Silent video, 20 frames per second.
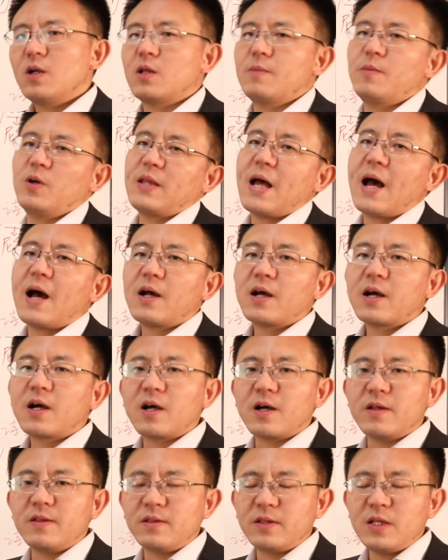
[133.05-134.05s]
那么他
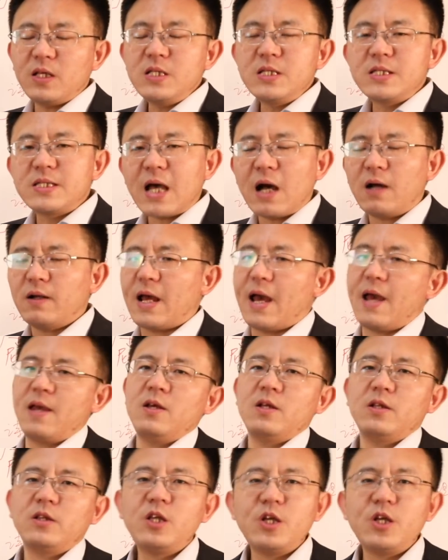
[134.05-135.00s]
肯定将来